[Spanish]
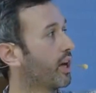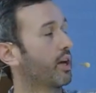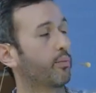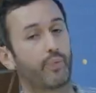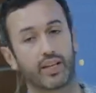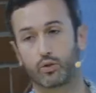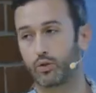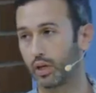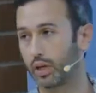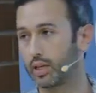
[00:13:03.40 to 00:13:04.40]
en pasos.
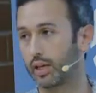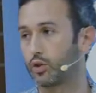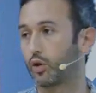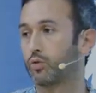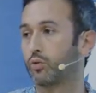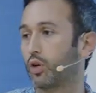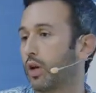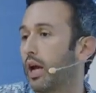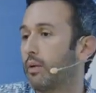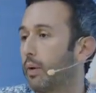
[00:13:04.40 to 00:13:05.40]
En este caso que es un
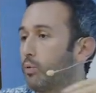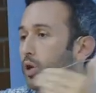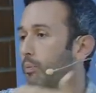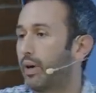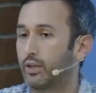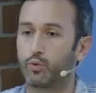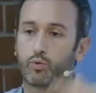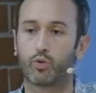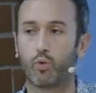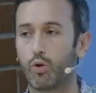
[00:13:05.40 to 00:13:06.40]
tutorial, vamos en pasos.
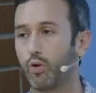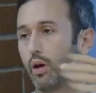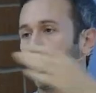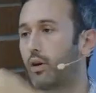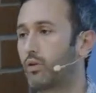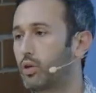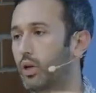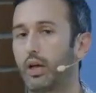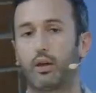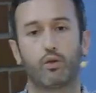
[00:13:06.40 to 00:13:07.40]
Pues uno, hacer no sé
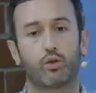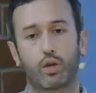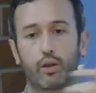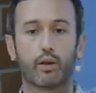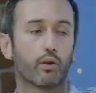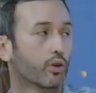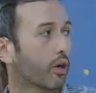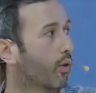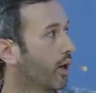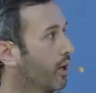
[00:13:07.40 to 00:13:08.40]
qué, dos, hacer no sé
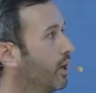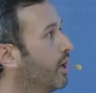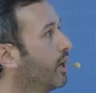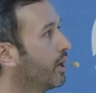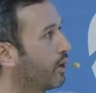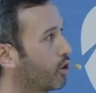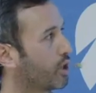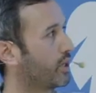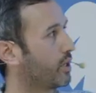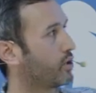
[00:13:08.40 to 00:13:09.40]
cuál. Los
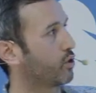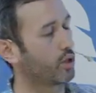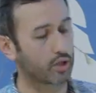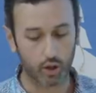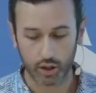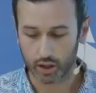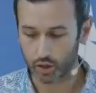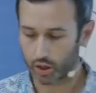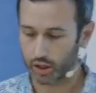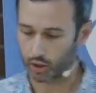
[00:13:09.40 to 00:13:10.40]
H2. Los
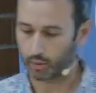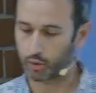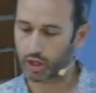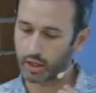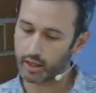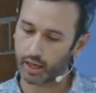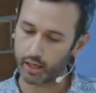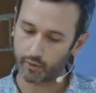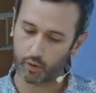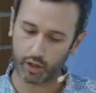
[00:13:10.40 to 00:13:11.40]
H2 es eso, vamos a intentar
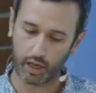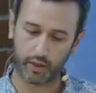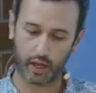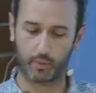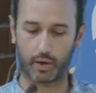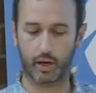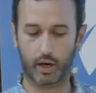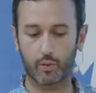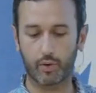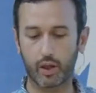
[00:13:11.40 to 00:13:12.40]
fortalecer la palabra
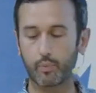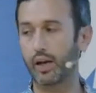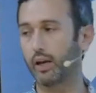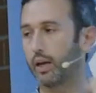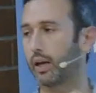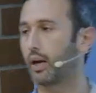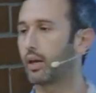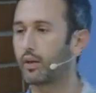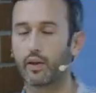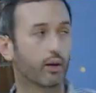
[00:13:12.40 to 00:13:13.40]
clave principal y jerarquizar el